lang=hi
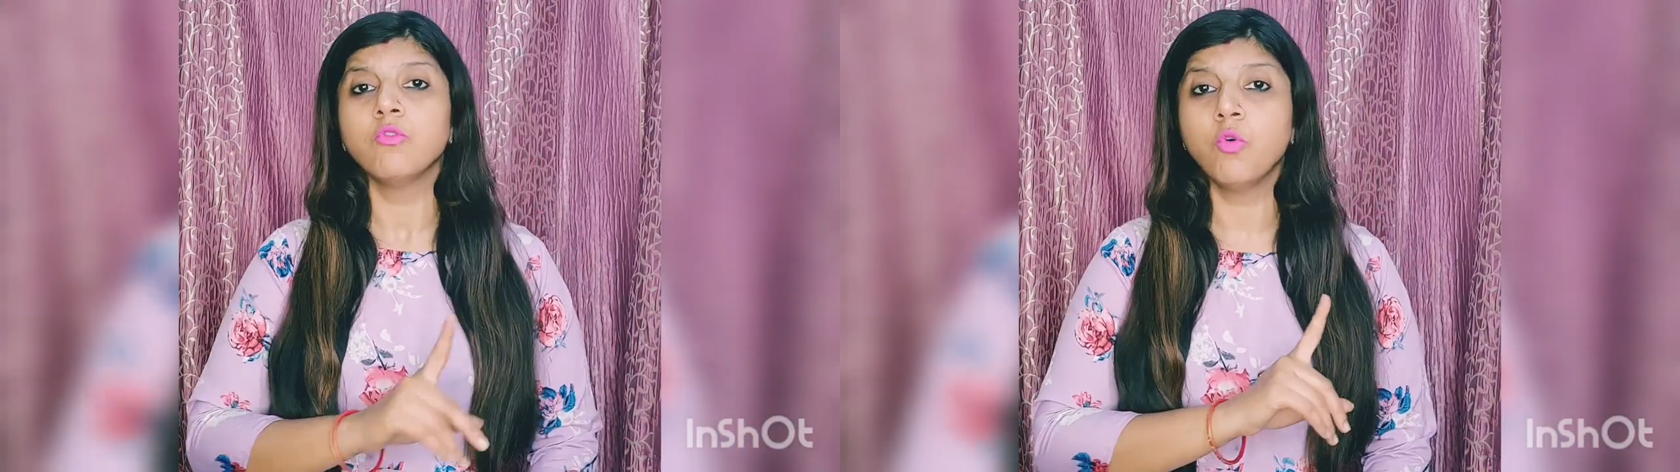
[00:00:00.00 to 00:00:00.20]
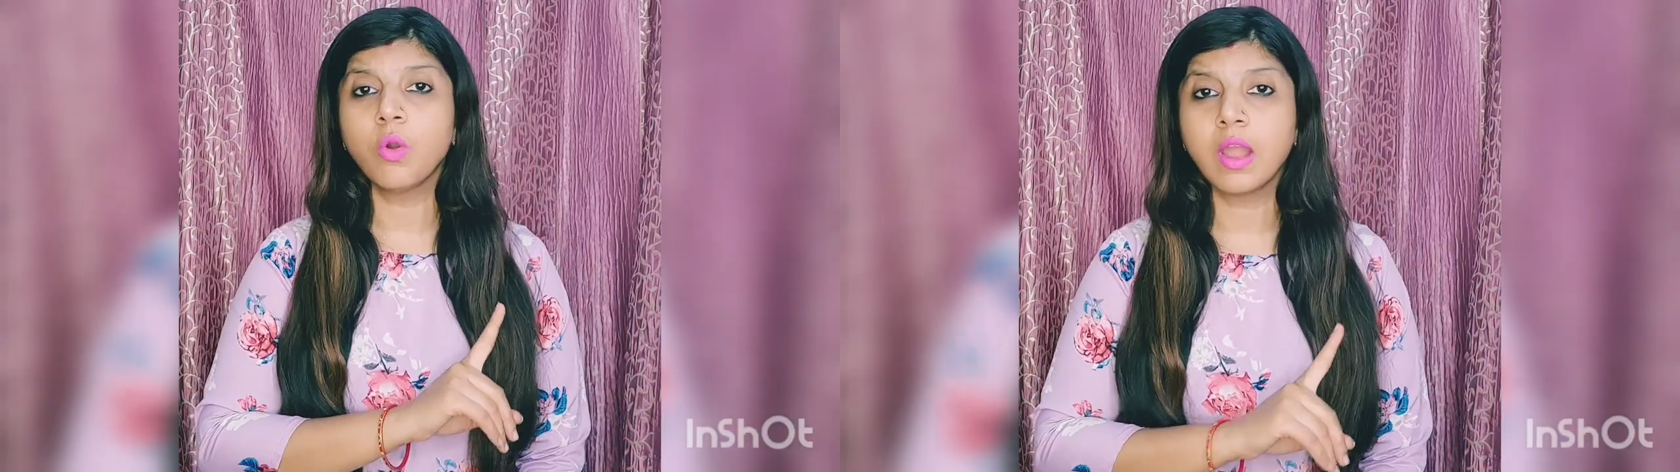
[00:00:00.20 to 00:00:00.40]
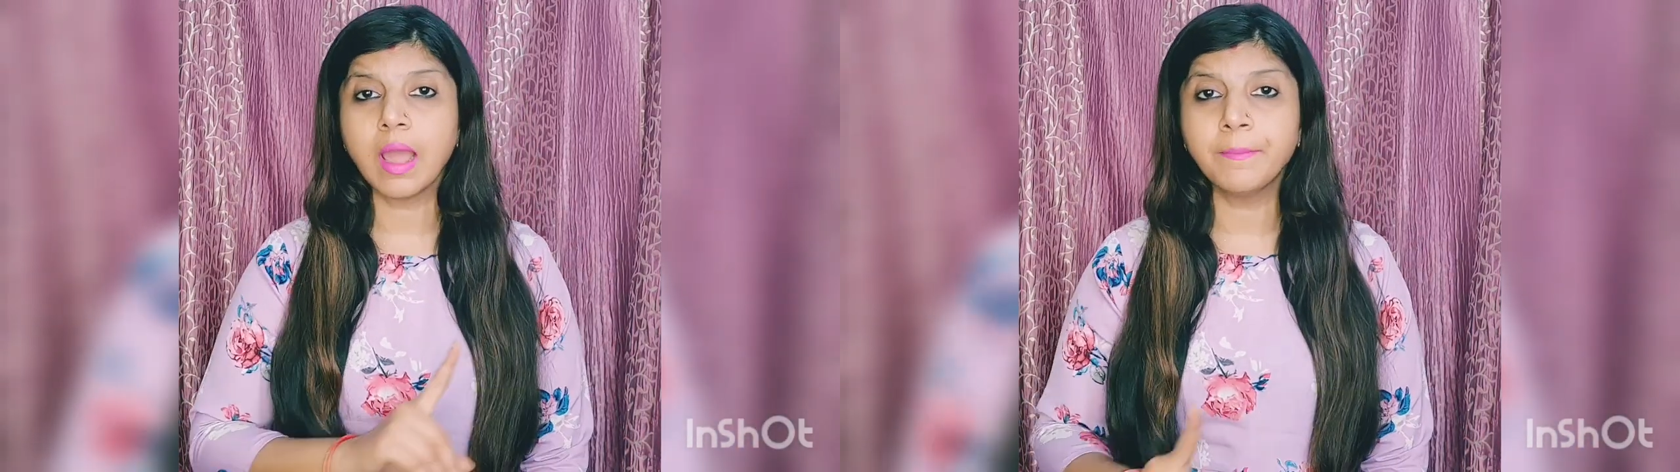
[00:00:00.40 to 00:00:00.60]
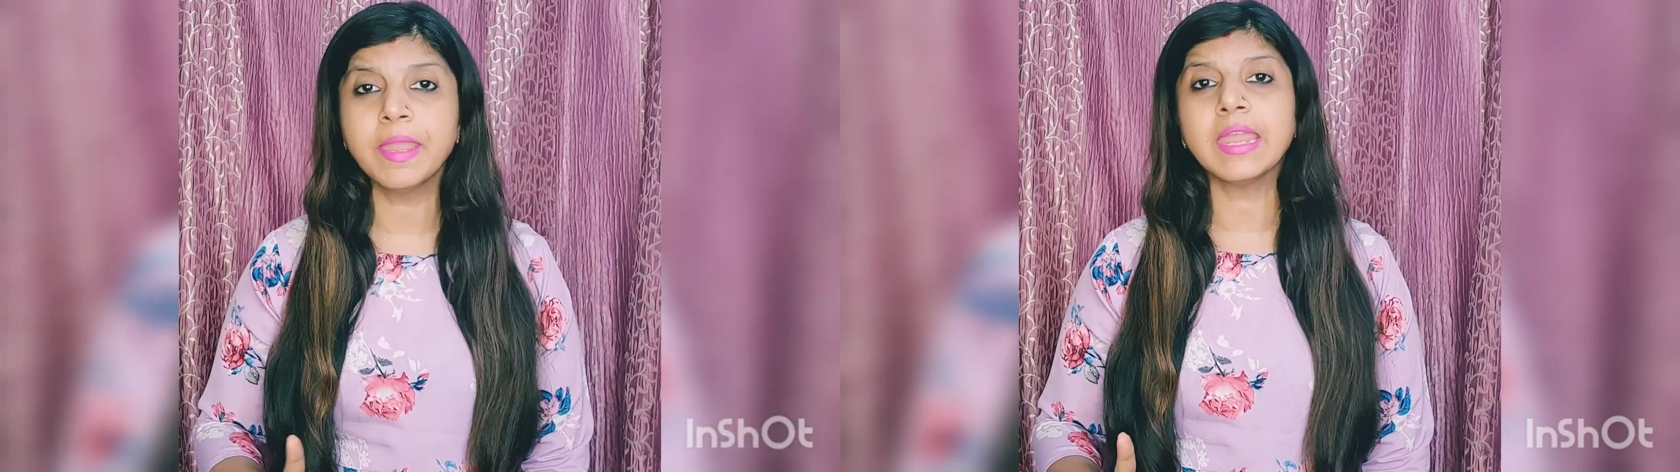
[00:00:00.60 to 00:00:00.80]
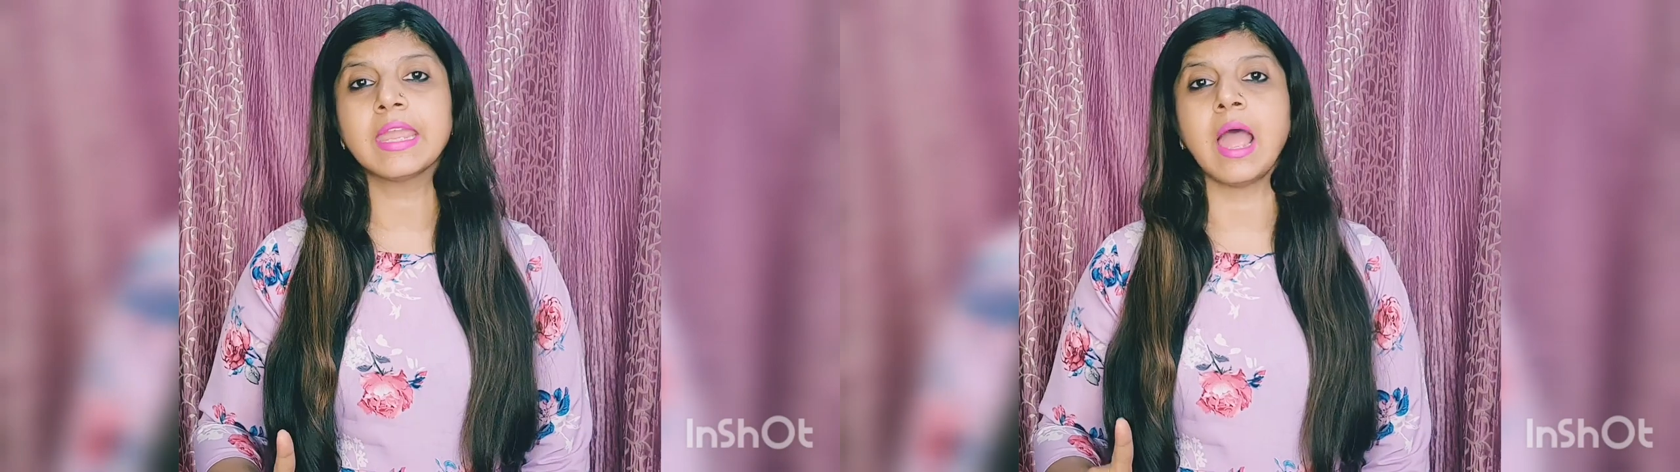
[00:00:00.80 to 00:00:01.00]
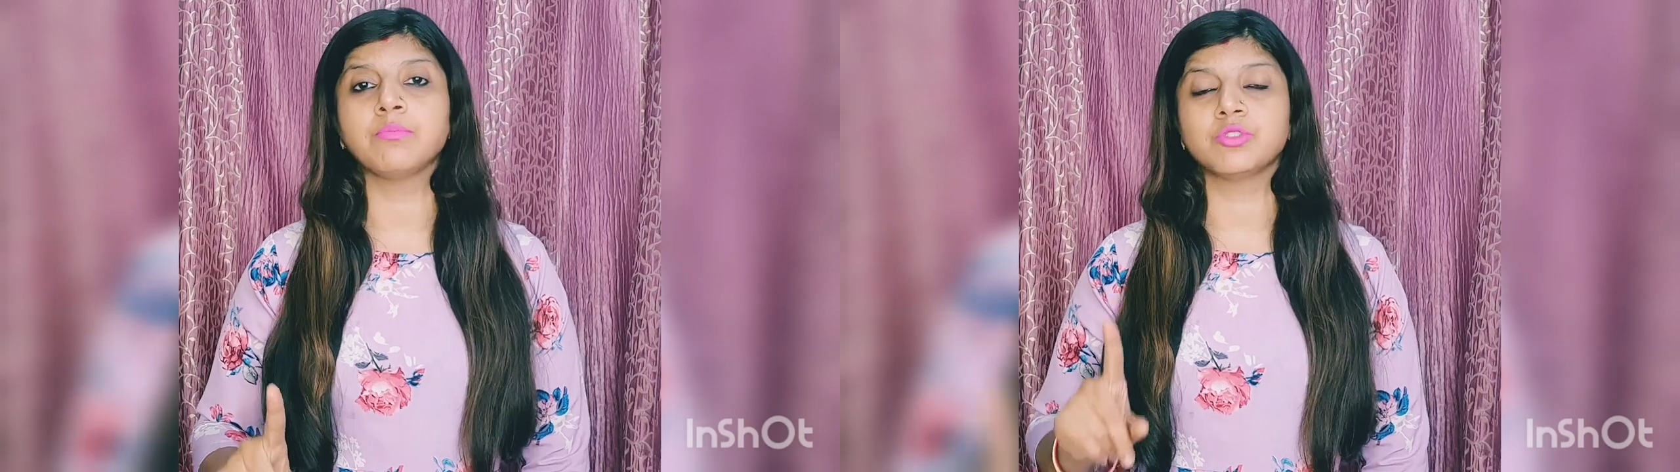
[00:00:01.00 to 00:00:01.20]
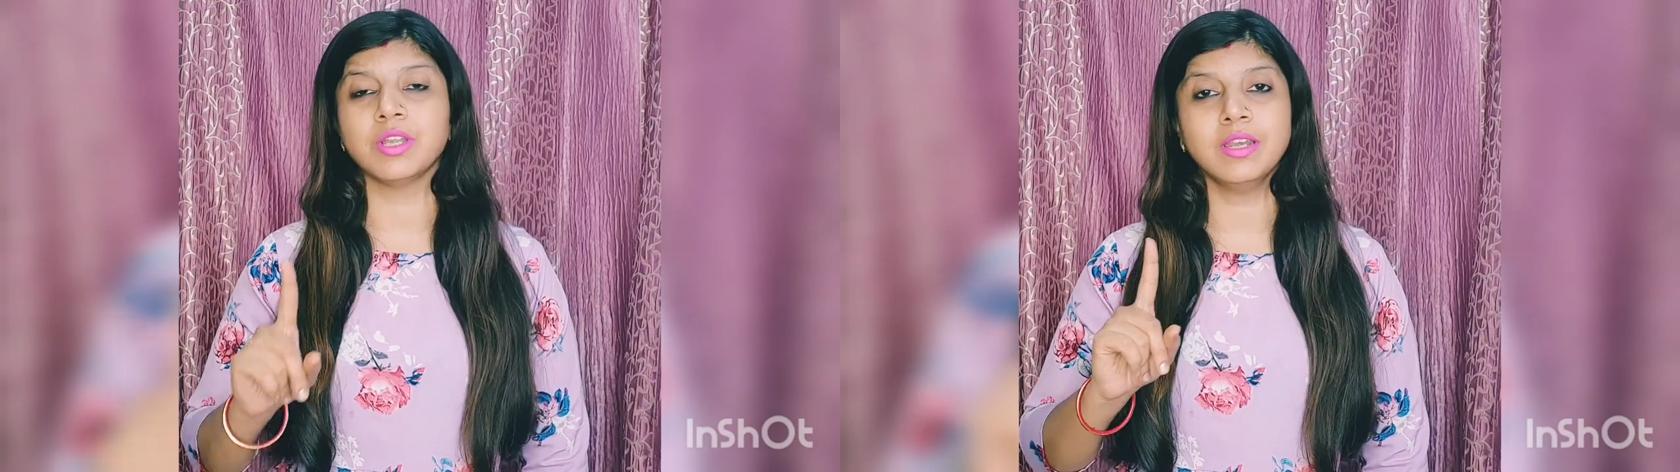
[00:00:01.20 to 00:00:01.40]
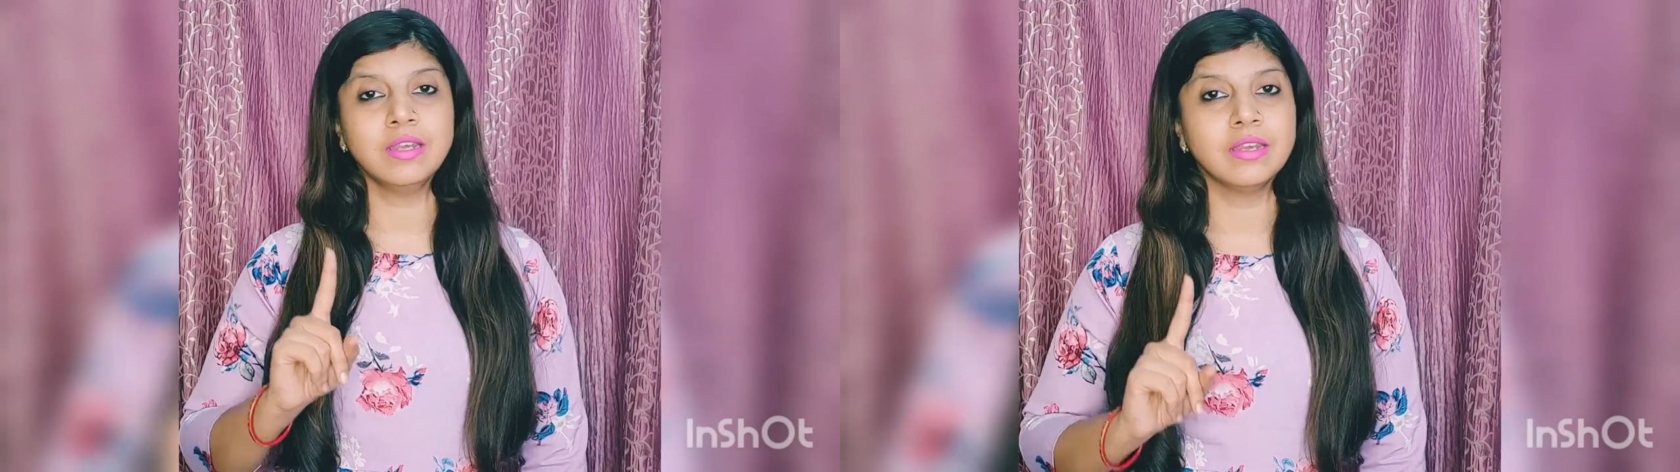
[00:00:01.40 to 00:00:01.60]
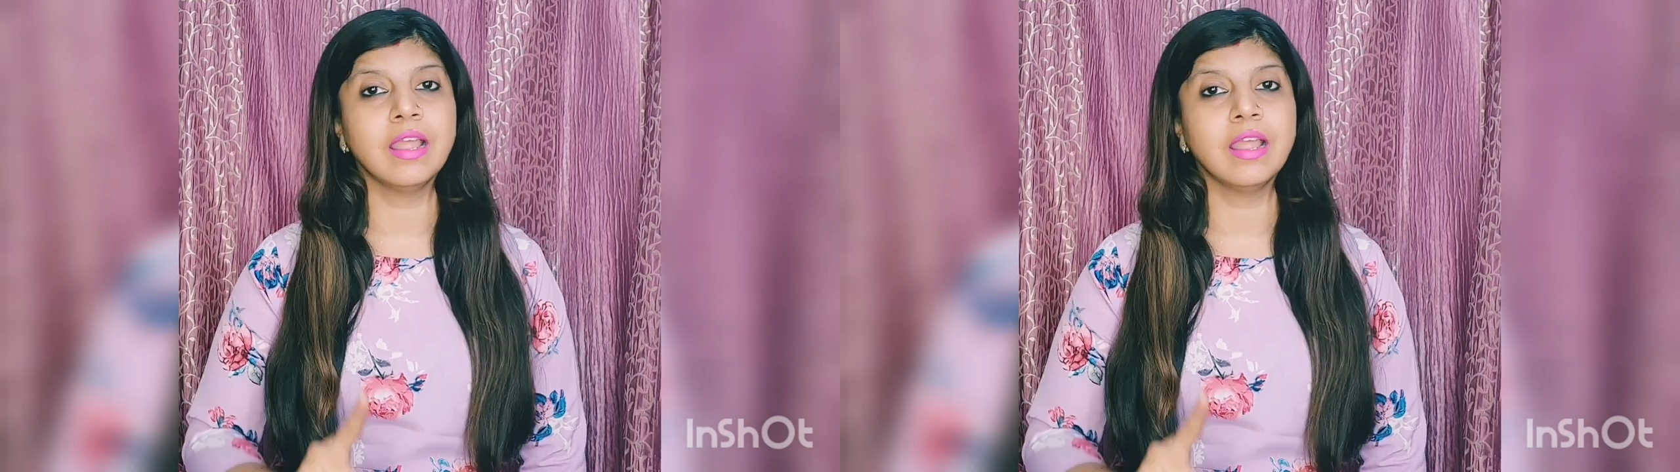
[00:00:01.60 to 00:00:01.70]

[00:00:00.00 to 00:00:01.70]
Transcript: वो कभी कैप्टन